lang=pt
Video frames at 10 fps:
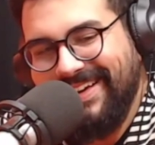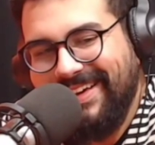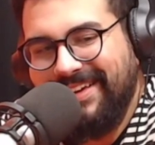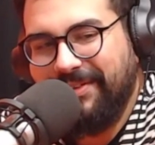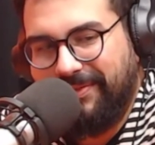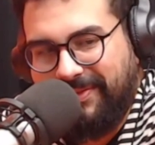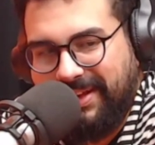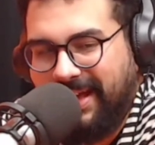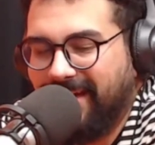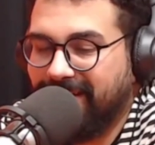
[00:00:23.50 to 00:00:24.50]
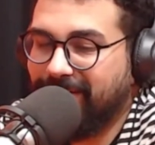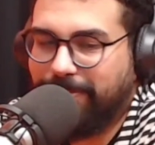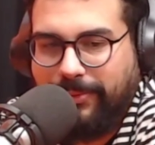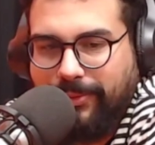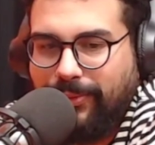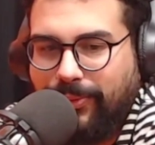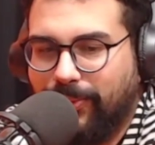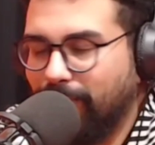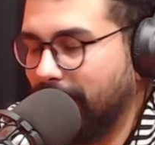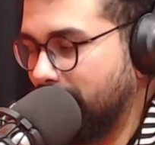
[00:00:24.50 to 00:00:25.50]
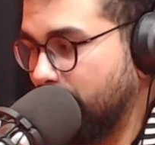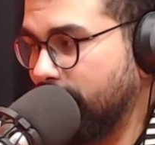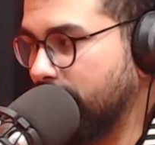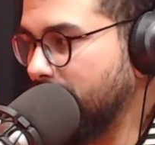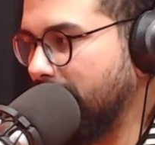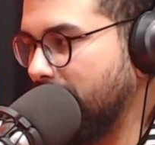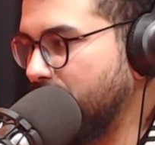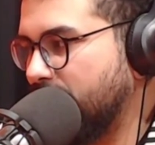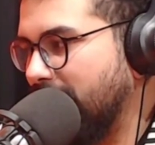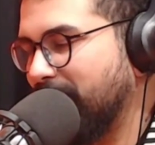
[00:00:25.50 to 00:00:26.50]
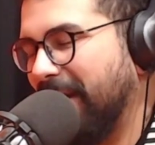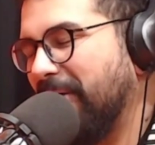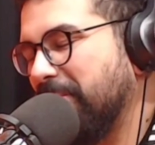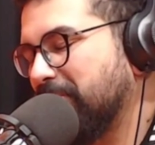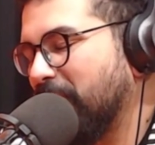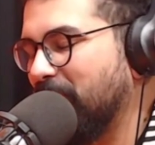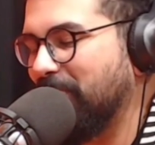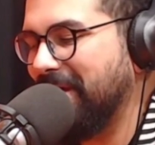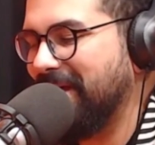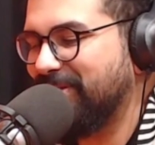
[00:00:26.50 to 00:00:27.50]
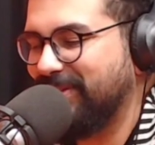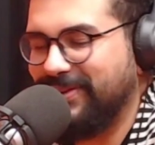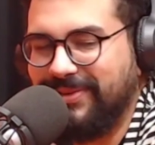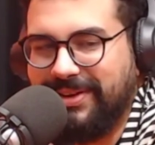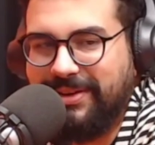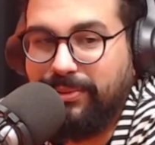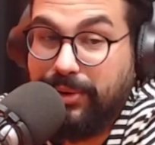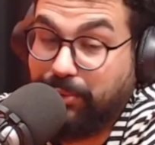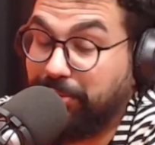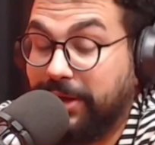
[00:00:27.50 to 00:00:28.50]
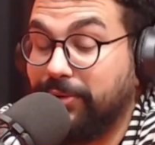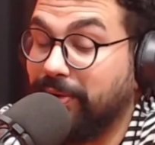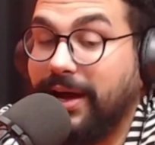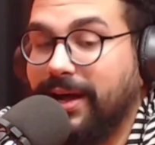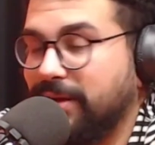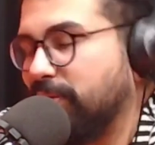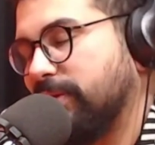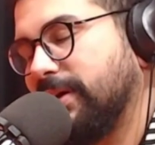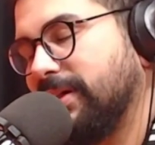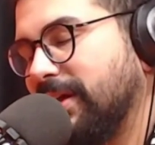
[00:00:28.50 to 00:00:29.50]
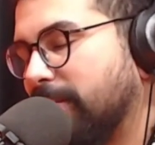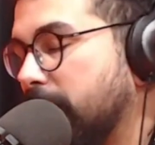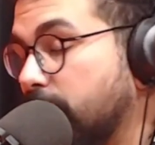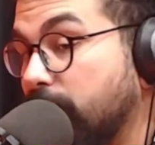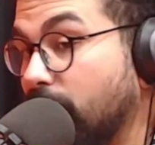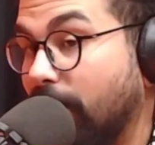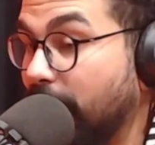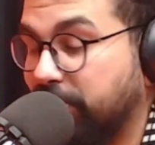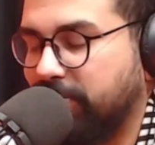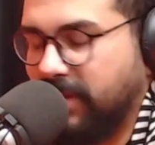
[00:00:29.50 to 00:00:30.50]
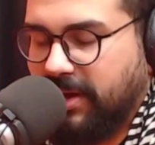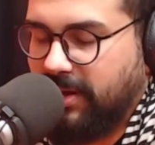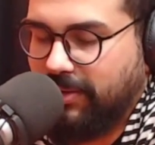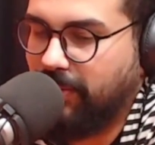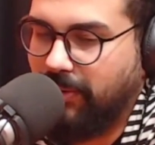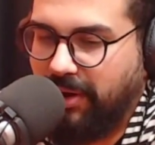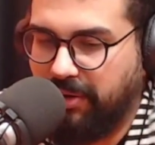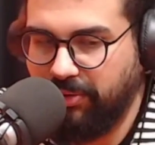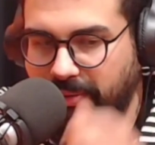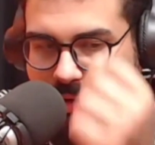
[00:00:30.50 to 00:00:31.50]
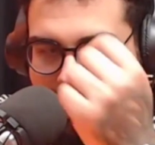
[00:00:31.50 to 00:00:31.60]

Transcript: E, eu, e aí, tipo, o, Matheus é um quente, enche o saco. Ah, meu, toca com reação aí. Eu, meu, sei tocar reação Sim. cadeia, mas eu não Sim. gosto, tá ligado? Eu não Sim. gosto.